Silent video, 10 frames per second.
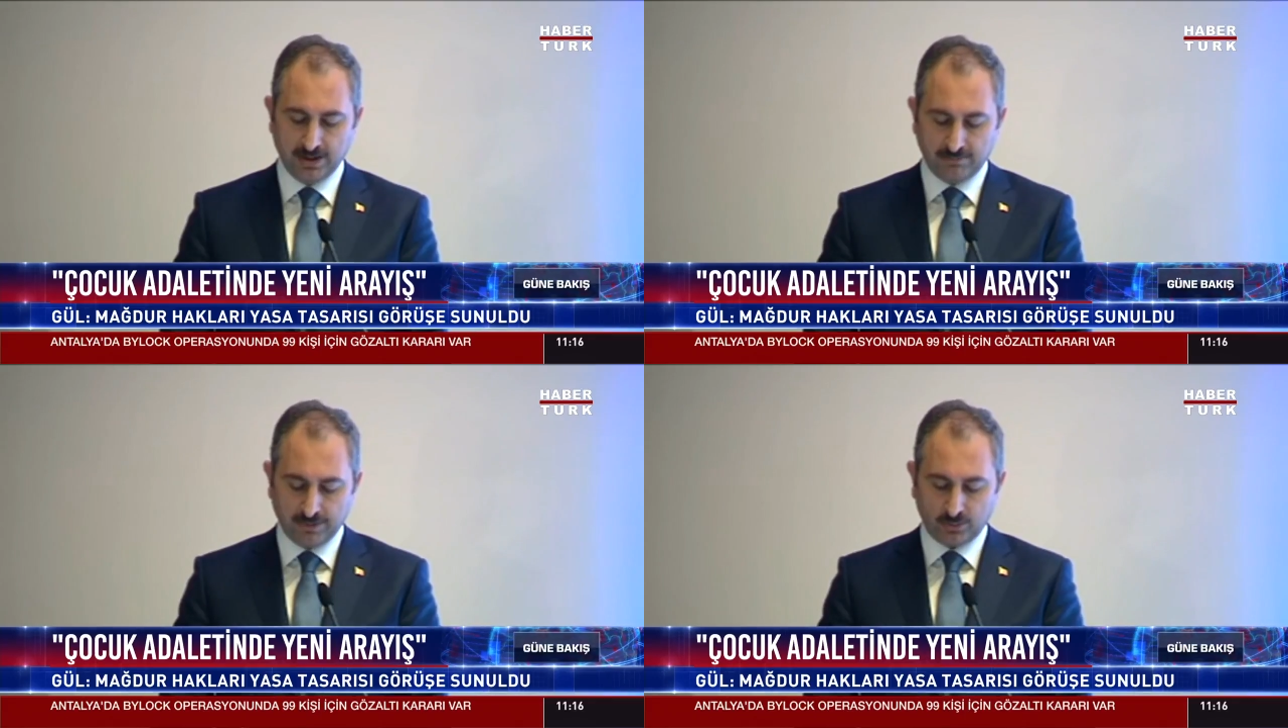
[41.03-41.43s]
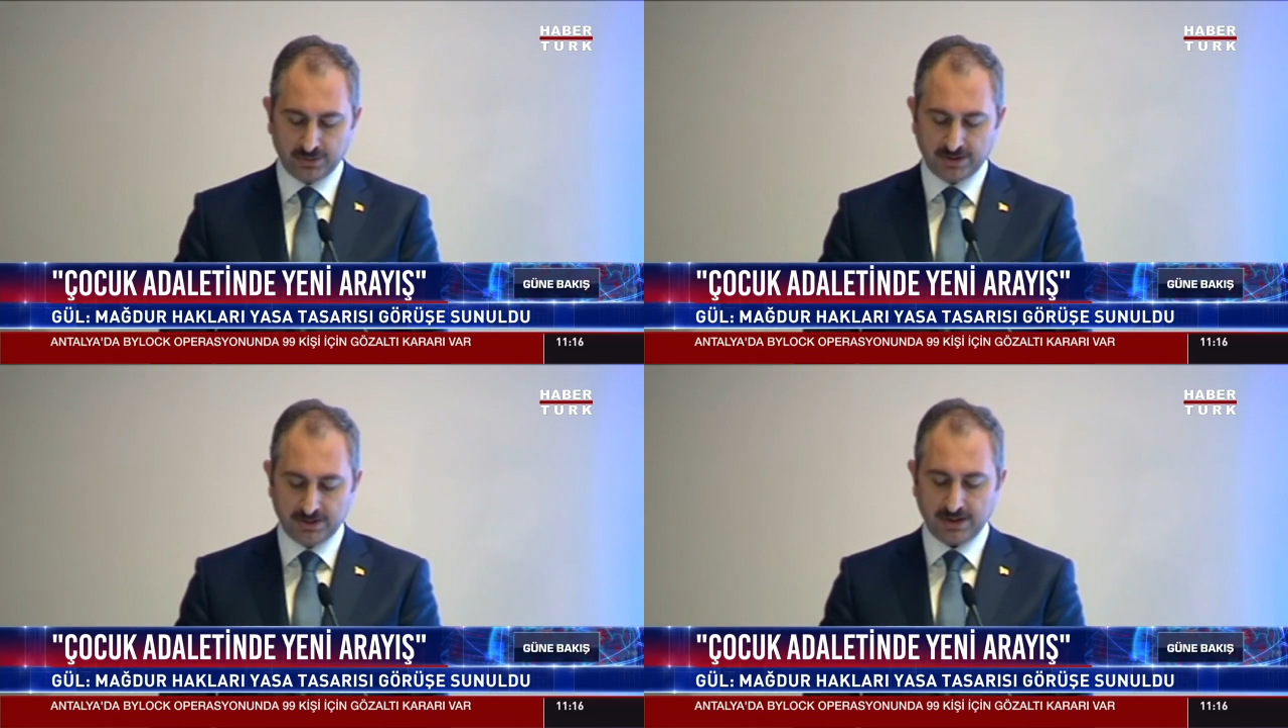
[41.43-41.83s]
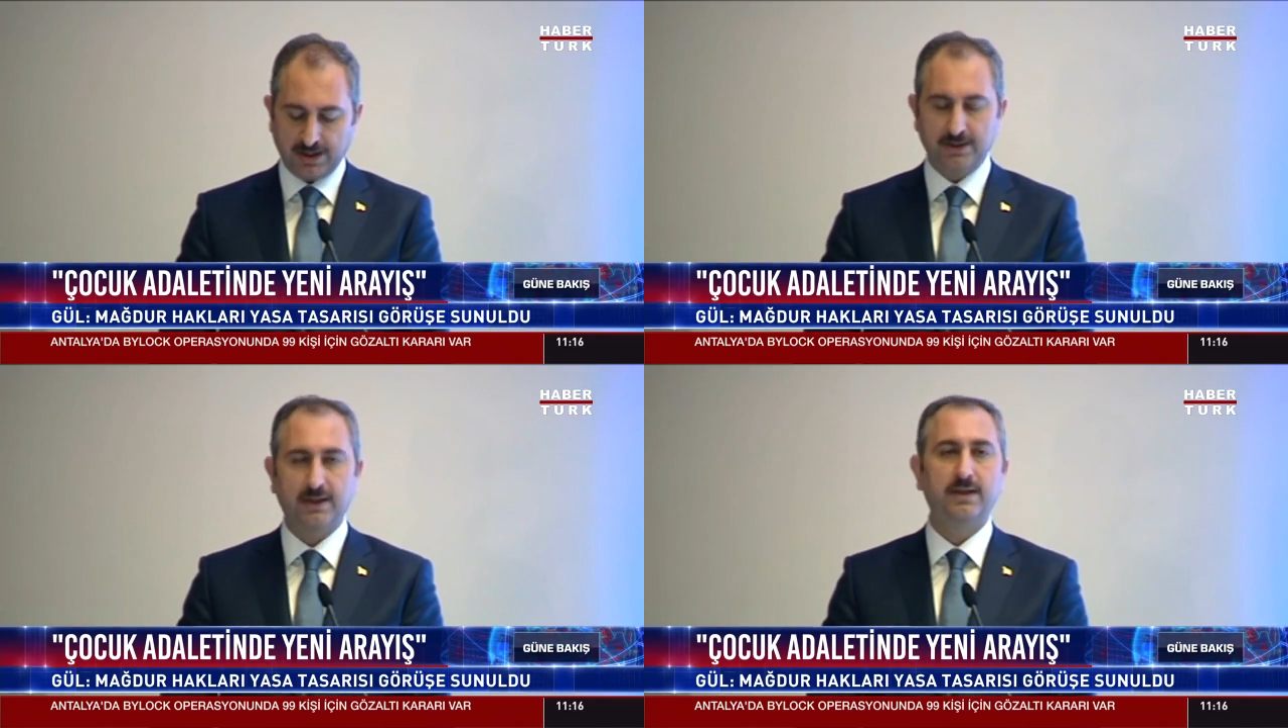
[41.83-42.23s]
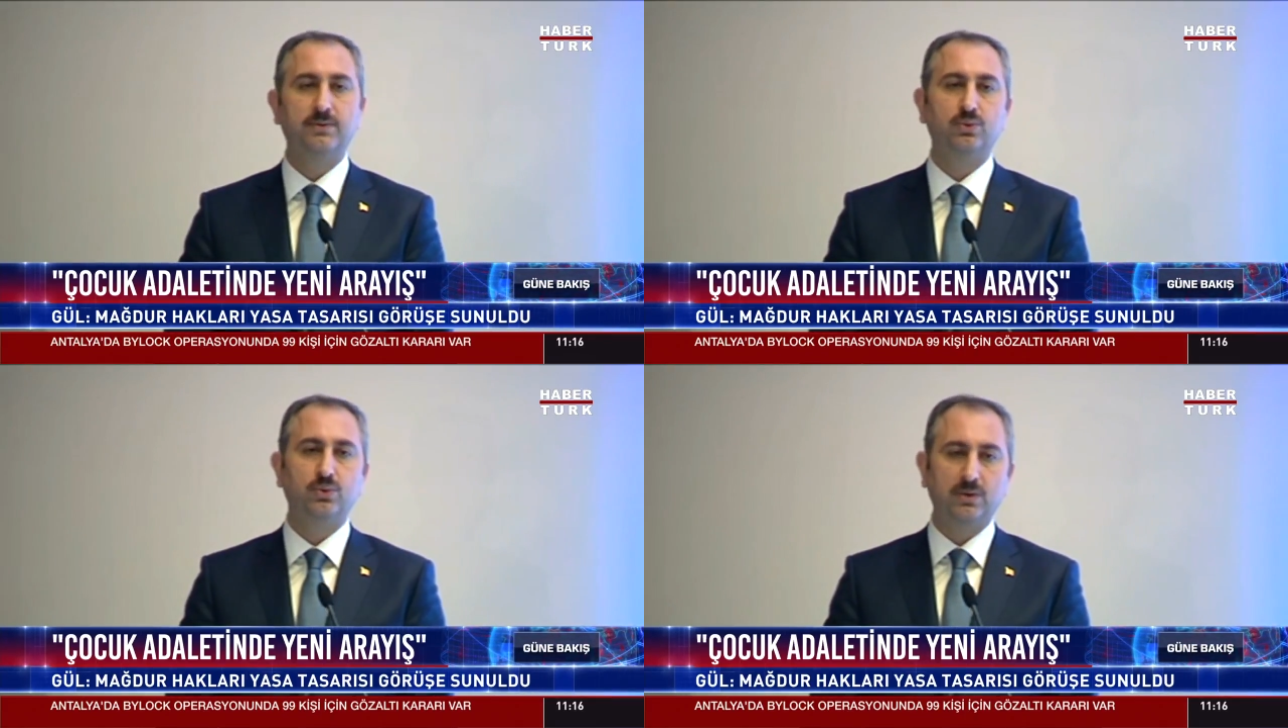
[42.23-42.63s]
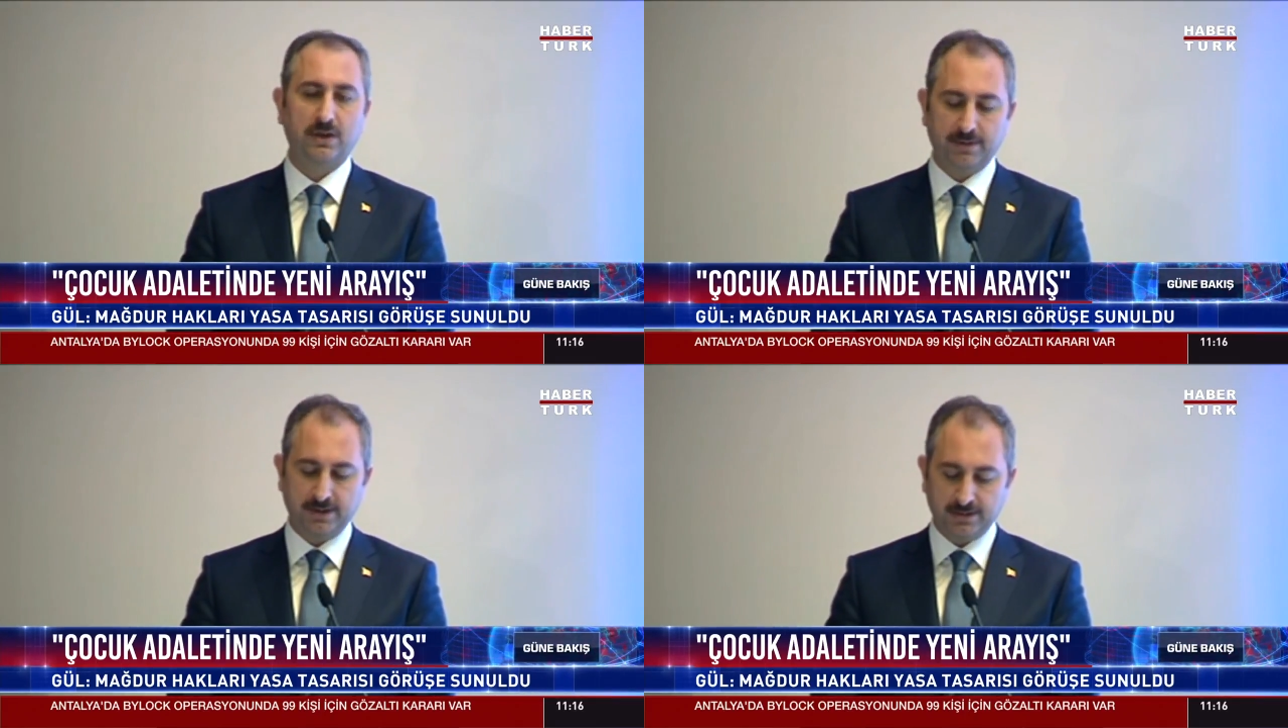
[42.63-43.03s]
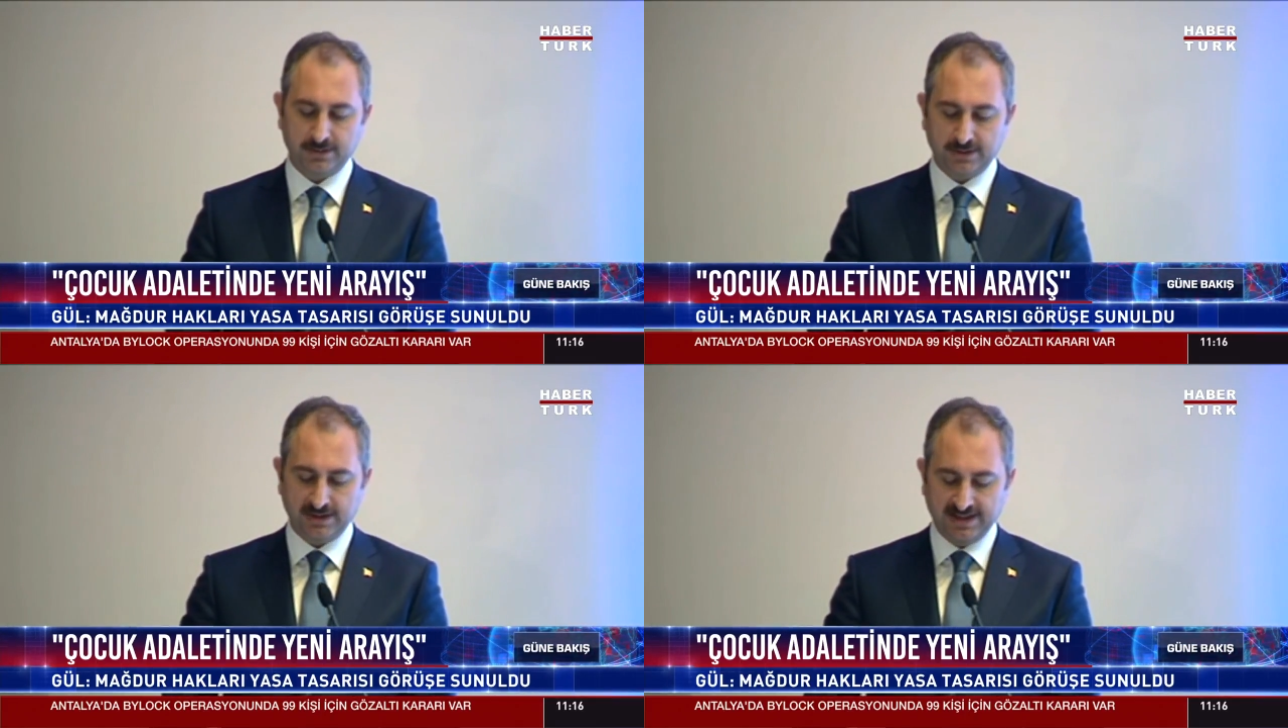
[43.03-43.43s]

ve onarıcı adalet uygulamalarını